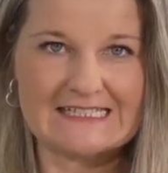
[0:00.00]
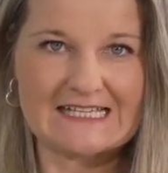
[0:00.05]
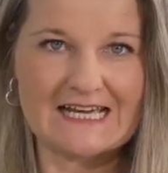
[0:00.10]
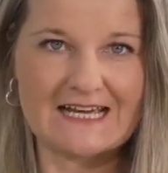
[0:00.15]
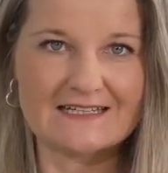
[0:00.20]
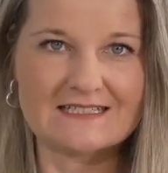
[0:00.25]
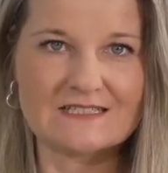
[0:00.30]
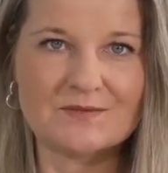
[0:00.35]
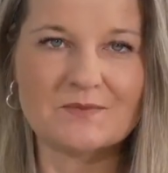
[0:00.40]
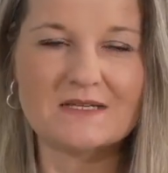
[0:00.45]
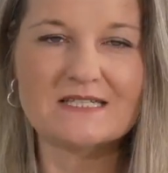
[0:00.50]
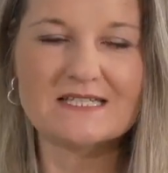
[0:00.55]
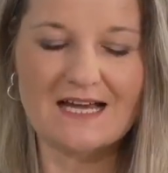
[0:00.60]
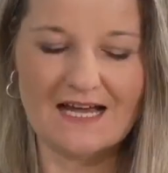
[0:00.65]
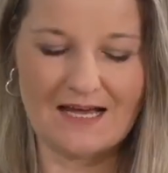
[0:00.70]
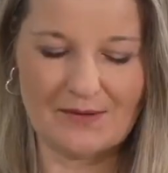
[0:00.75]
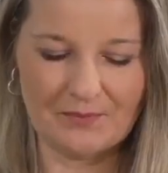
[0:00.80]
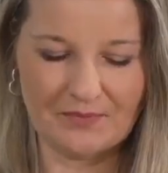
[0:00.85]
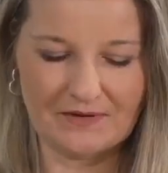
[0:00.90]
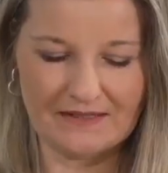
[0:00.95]
Seit Mitte
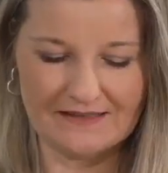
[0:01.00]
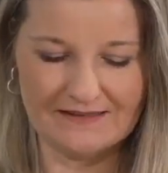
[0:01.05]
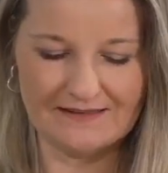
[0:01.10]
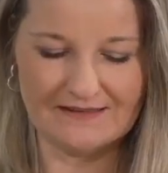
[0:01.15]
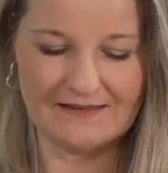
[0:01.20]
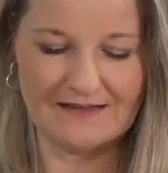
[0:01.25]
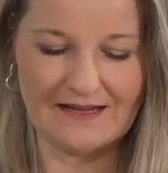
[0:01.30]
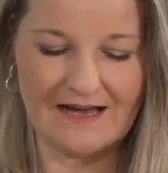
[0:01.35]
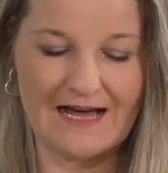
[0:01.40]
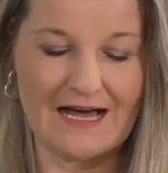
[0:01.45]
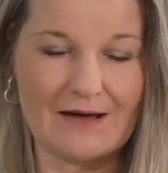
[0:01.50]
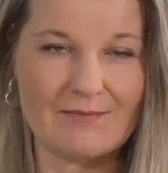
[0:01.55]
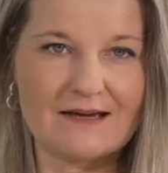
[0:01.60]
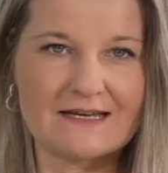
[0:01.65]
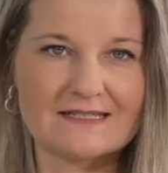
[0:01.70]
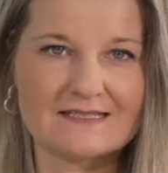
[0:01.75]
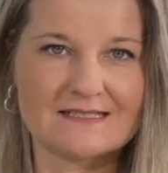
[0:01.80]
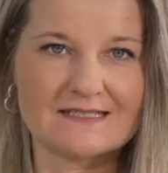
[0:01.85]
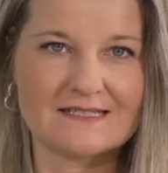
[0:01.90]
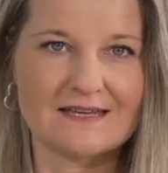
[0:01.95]
April
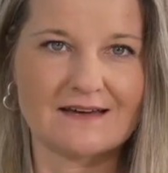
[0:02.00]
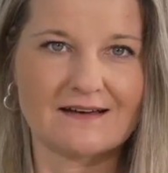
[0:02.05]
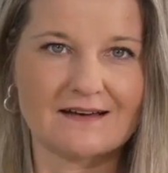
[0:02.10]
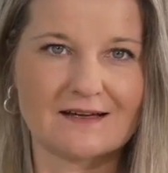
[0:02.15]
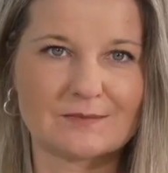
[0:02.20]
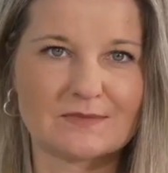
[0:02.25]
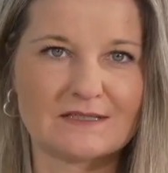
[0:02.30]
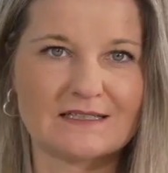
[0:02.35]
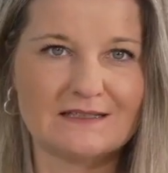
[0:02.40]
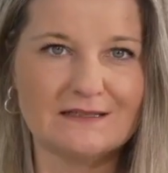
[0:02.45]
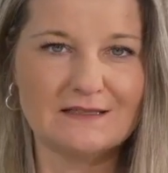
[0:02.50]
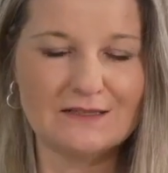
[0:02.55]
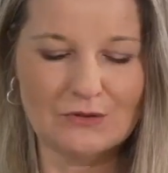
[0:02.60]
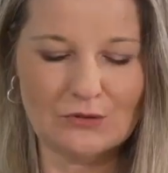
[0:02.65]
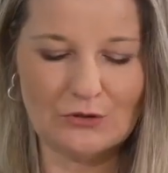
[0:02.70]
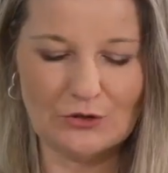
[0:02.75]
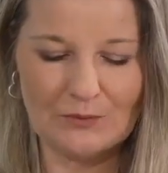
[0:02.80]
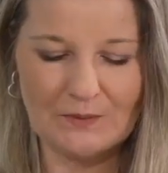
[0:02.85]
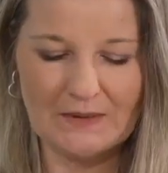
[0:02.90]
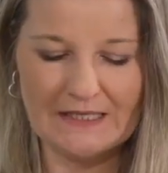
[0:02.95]
arbeitet er am
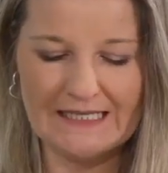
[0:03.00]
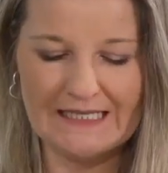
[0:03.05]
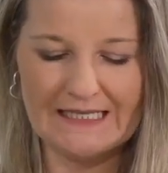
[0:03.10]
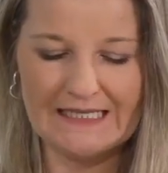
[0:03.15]
Klinikum,